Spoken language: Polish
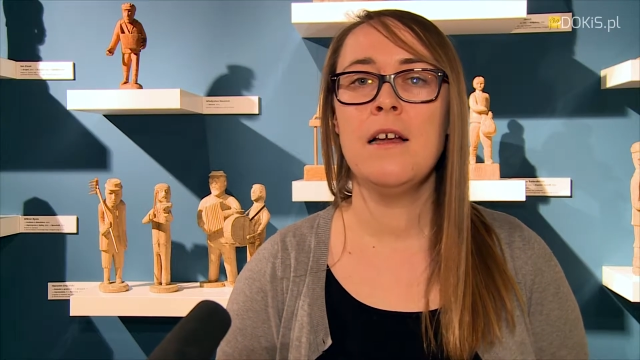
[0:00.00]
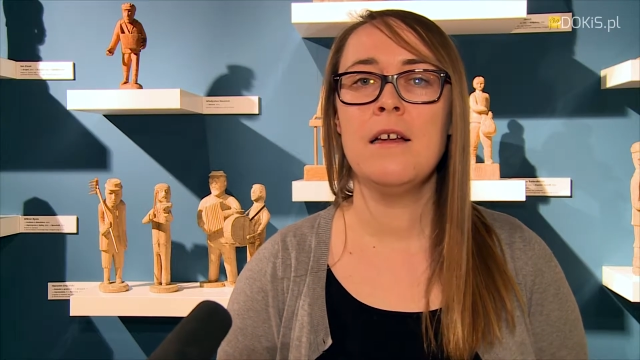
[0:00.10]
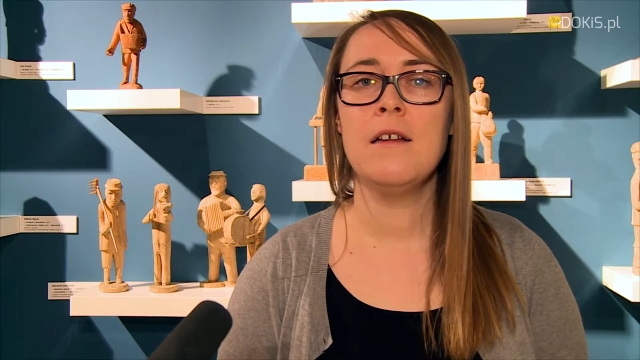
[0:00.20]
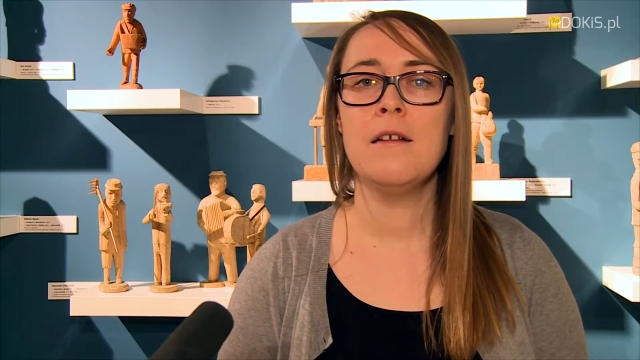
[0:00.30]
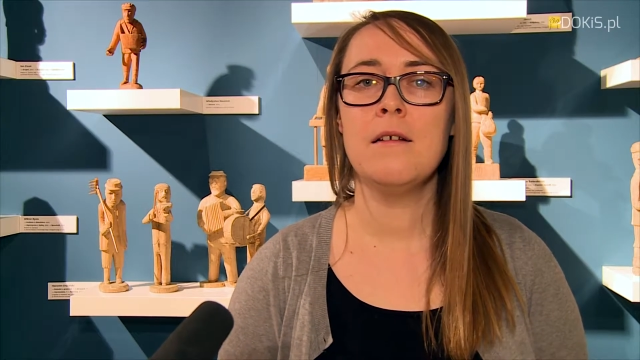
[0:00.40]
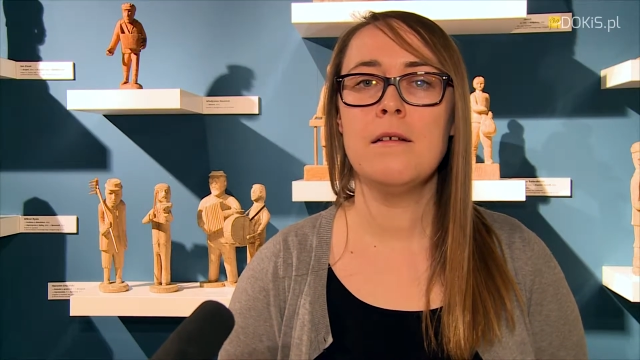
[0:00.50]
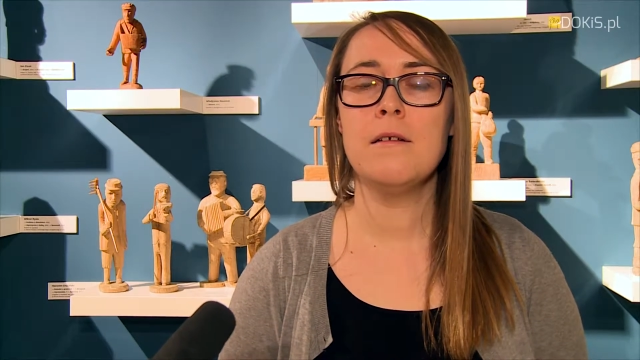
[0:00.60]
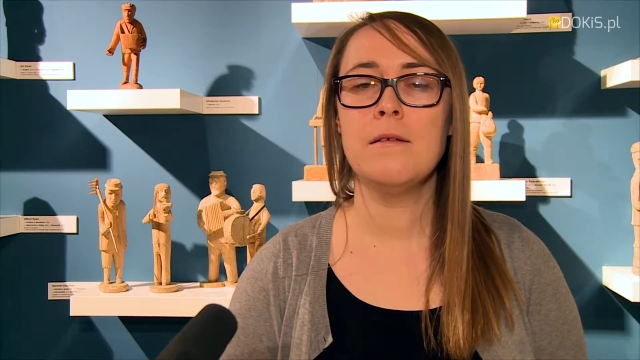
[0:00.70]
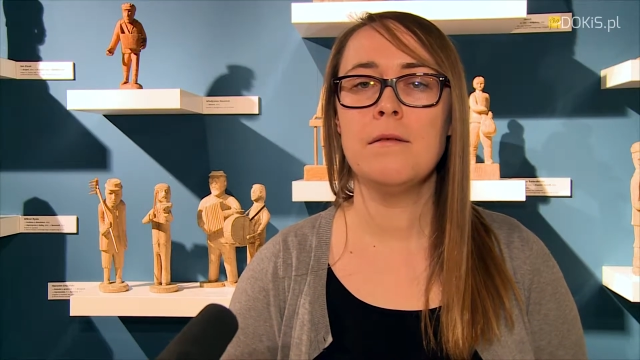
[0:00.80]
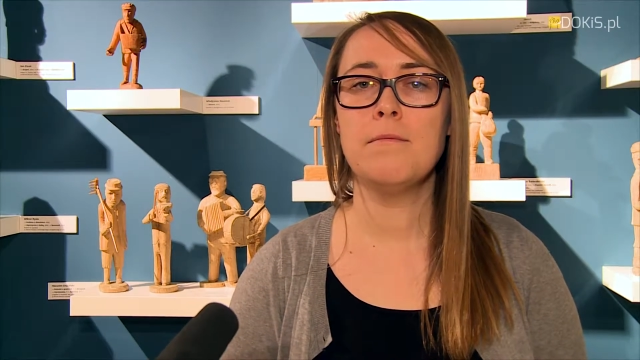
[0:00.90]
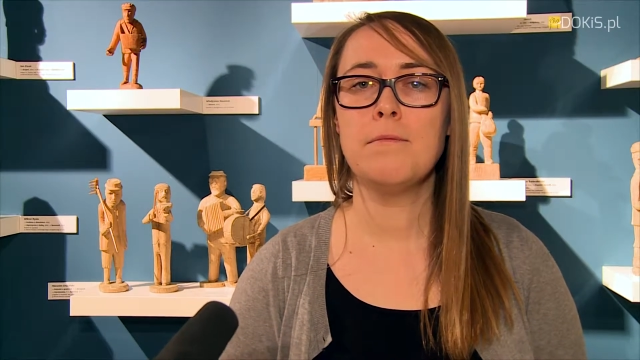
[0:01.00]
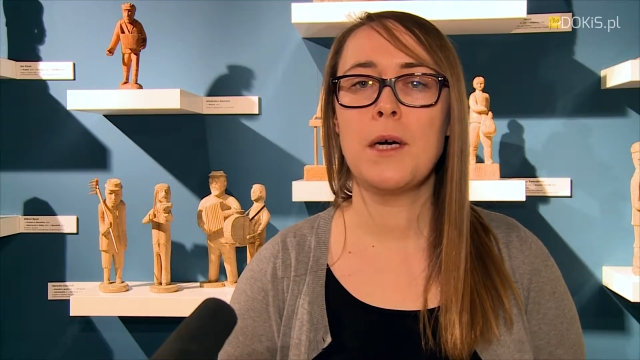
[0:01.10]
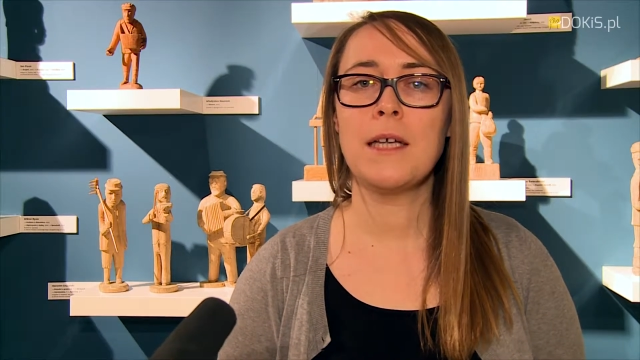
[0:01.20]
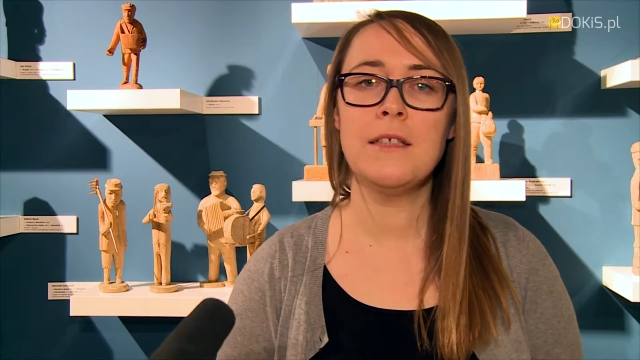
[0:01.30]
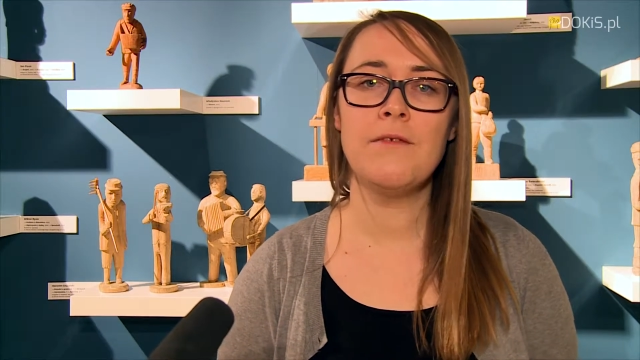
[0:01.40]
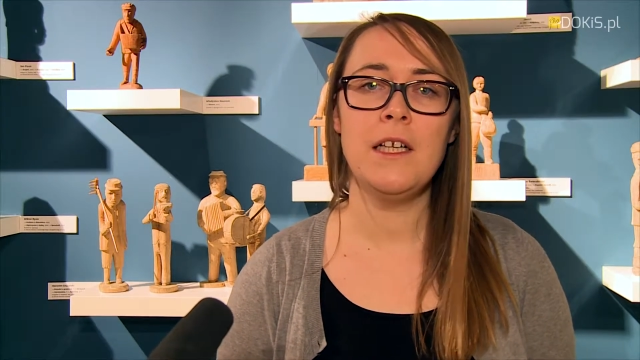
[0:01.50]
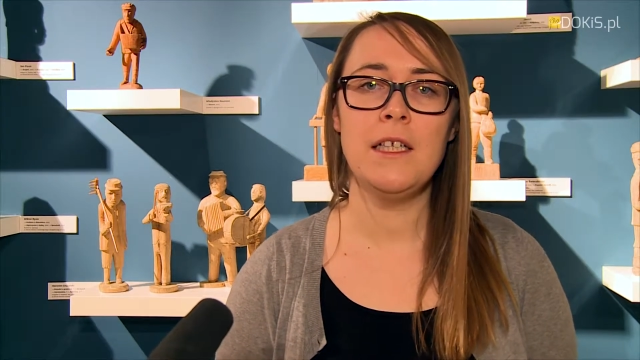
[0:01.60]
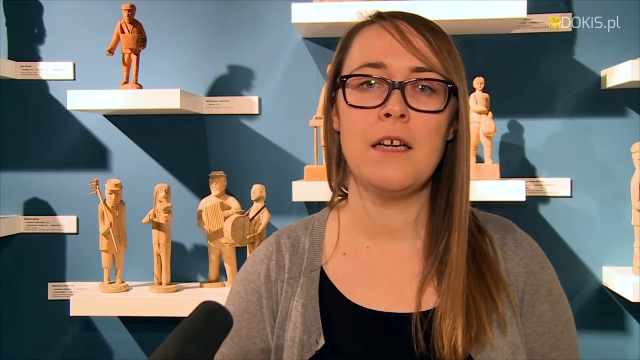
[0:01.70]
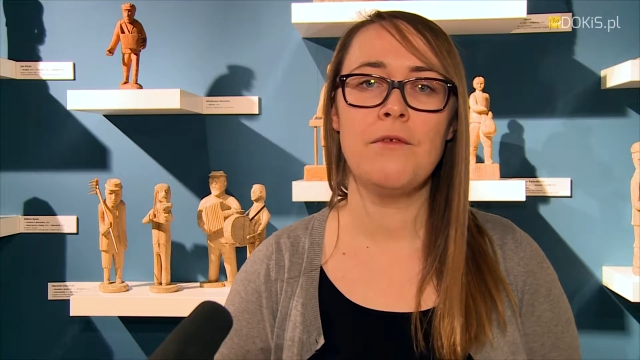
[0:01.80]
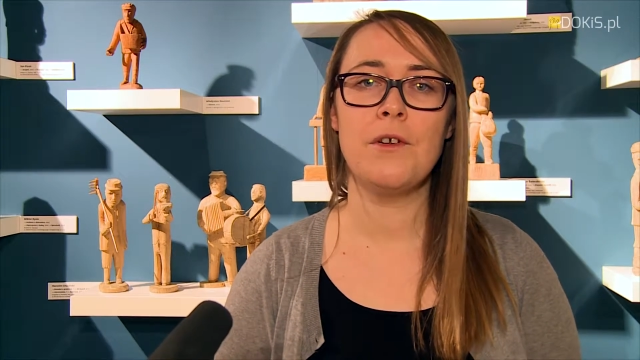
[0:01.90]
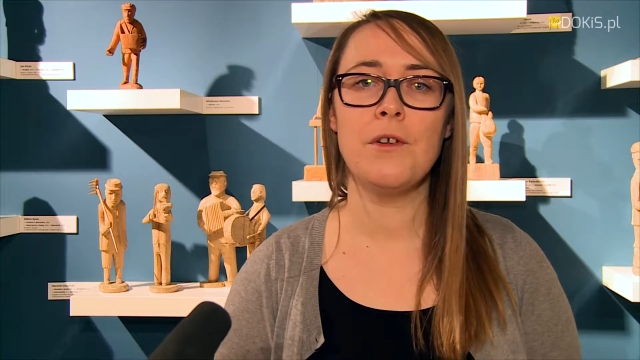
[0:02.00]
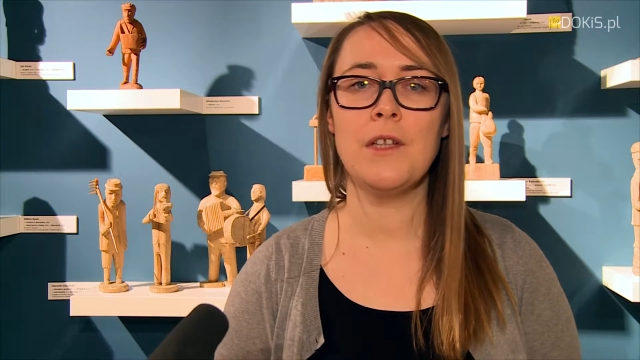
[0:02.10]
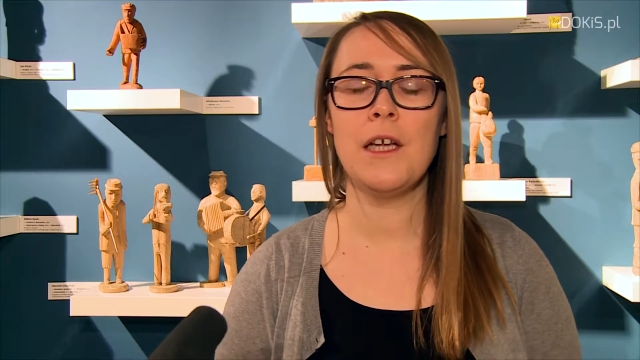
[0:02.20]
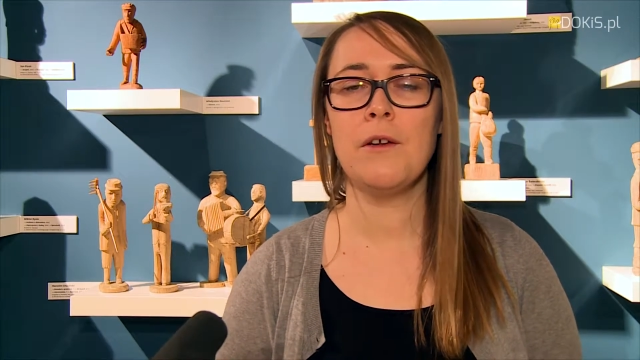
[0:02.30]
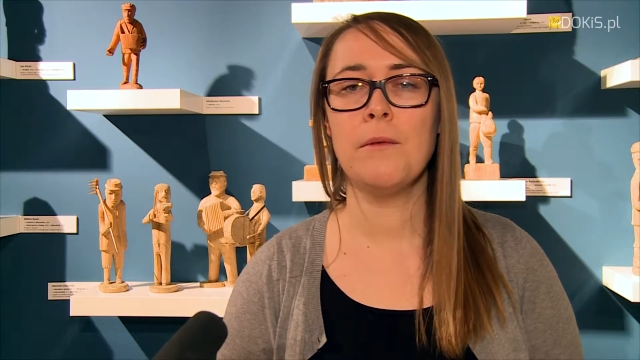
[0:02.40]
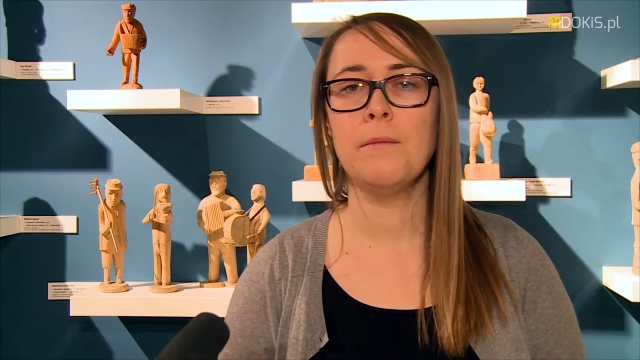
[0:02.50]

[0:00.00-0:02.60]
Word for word: E, pokazywali, jak wyglądają